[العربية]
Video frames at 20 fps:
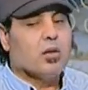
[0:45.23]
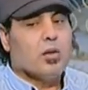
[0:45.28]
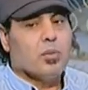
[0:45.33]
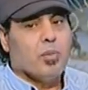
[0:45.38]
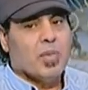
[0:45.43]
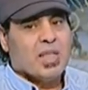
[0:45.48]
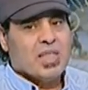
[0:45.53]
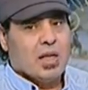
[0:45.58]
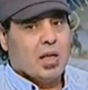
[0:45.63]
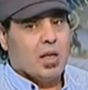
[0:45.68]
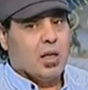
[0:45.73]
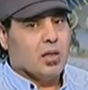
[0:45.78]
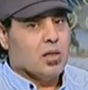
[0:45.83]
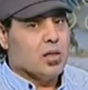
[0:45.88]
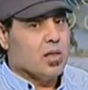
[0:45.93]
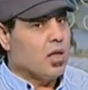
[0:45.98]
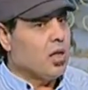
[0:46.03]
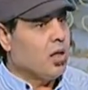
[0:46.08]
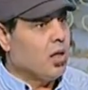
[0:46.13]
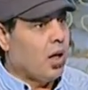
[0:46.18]

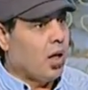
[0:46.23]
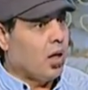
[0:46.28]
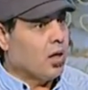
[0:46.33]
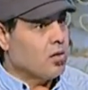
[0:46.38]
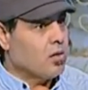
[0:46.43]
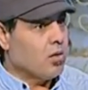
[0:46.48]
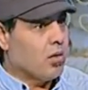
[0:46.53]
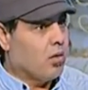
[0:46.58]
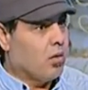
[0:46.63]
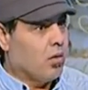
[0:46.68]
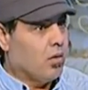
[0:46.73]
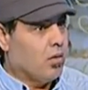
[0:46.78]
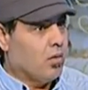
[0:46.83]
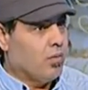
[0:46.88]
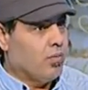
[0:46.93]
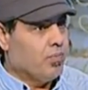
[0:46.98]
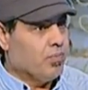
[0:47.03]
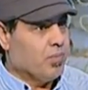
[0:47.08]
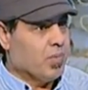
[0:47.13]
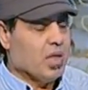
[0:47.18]
مثلا زي العذراء
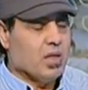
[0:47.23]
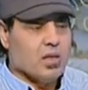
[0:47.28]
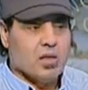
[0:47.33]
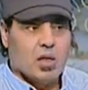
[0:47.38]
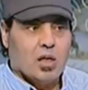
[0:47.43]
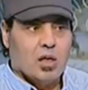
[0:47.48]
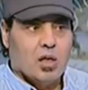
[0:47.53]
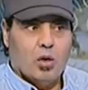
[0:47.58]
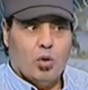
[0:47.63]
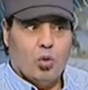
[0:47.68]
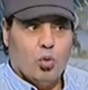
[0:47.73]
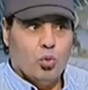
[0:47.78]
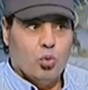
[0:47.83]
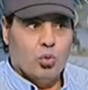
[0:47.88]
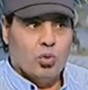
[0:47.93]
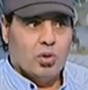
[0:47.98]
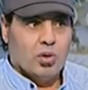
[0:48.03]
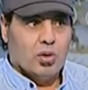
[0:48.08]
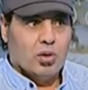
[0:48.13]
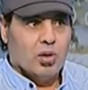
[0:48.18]
زي
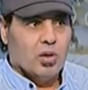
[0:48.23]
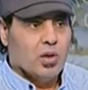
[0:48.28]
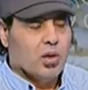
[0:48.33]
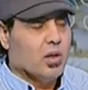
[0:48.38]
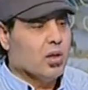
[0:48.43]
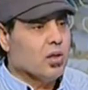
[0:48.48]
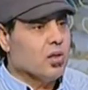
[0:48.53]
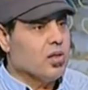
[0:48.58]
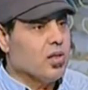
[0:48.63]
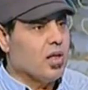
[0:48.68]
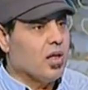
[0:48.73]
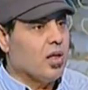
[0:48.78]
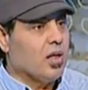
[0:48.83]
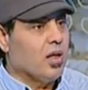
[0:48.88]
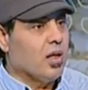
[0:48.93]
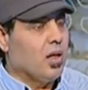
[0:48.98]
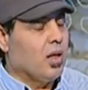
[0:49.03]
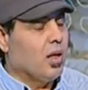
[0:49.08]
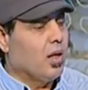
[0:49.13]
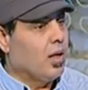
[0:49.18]
الحوت
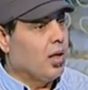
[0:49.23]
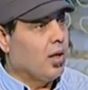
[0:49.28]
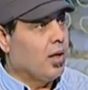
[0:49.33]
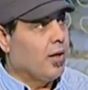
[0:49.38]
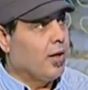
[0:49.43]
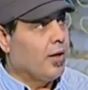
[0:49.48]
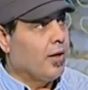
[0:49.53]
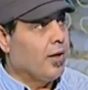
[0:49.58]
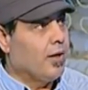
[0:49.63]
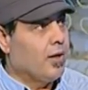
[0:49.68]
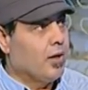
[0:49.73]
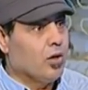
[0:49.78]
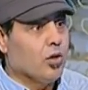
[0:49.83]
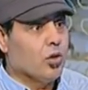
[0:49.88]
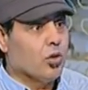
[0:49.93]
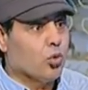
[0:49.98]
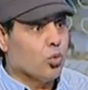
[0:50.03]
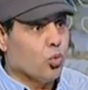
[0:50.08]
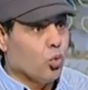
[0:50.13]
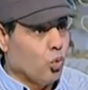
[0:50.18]
زي
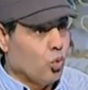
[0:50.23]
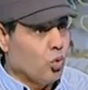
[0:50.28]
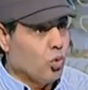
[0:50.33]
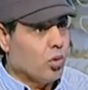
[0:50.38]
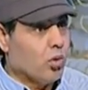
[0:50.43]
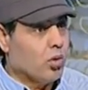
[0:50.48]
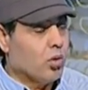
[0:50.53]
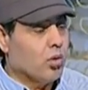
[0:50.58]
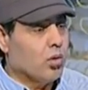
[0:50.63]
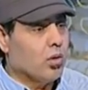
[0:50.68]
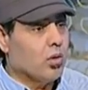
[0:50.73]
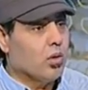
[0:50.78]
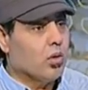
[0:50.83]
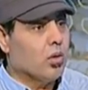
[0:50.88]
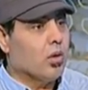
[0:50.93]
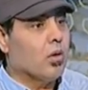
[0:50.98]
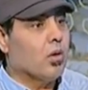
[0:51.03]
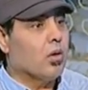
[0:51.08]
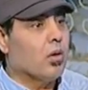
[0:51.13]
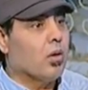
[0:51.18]
الطور
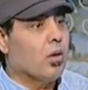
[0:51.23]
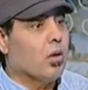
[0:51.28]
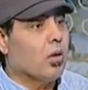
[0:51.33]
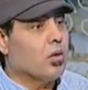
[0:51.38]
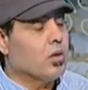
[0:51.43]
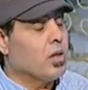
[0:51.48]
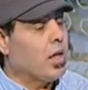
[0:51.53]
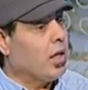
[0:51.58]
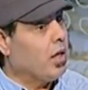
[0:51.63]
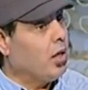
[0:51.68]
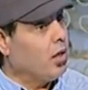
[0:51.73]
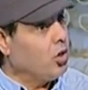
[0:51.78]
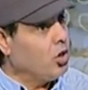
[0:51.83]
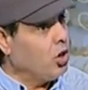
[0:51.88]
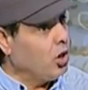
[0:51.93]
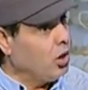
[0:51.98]
الحوت هيبدا يتغير